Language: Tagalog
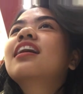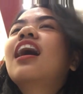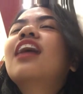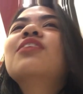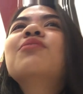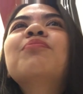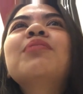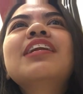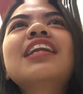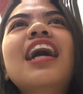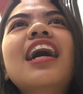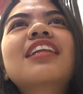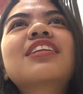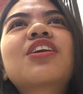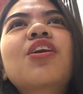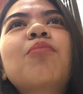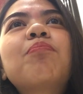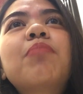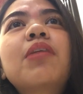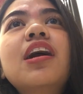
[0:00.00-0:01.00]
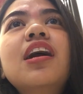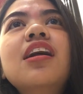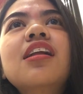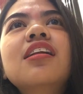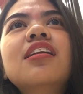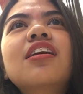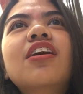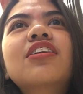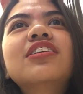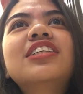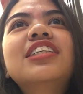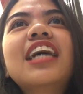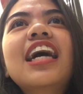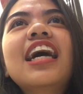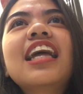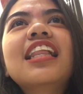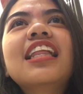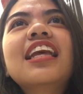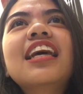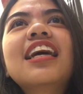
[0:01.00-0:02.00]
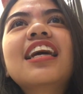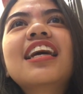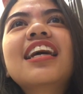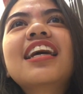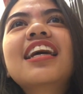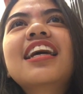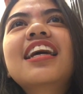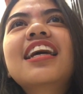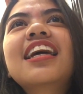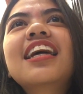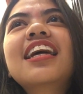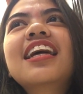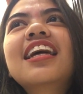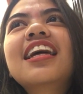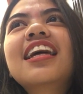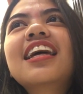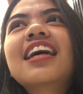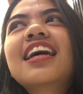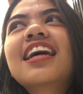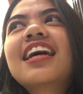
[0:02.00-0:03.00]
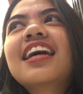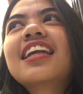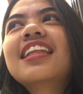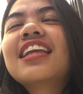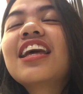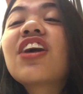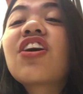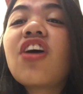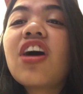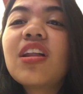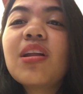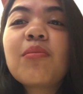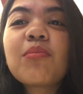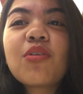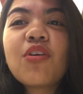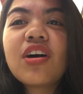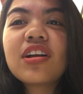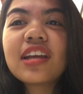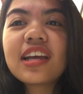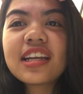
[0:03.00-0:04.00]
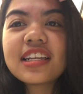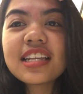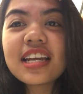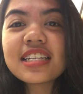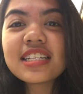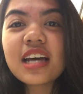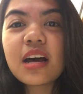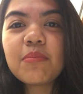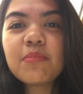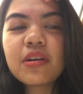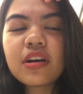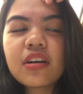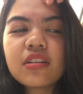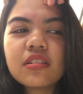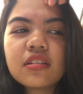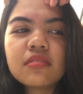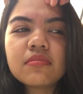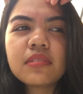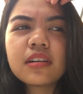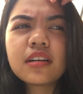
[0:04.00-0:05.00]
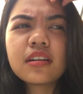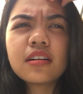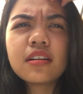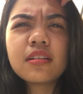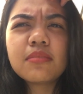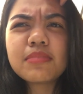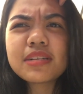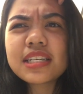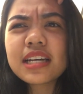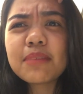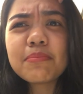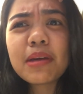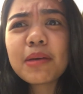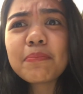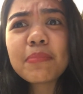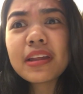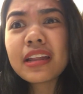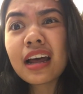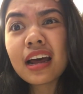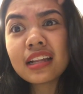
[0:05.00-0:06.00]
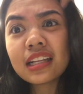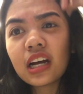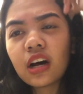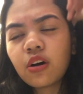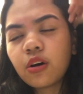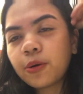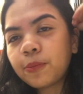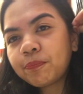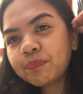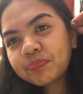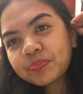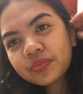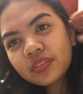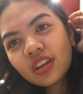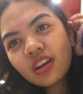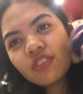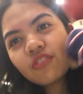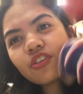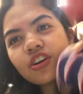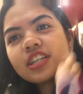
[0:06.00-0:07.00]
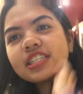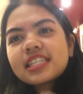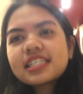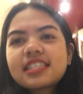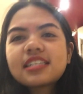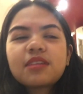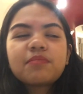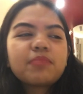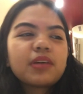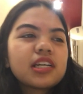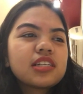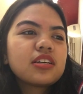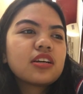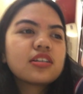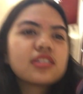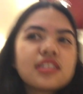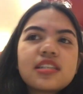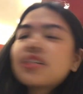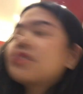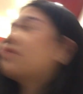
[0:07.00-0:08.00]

anong pinaad ko? Pearl o jelly? Hindi ko alam kung ano yung nasabi ko doon, pero basta may pinaad ako for 16 pesos.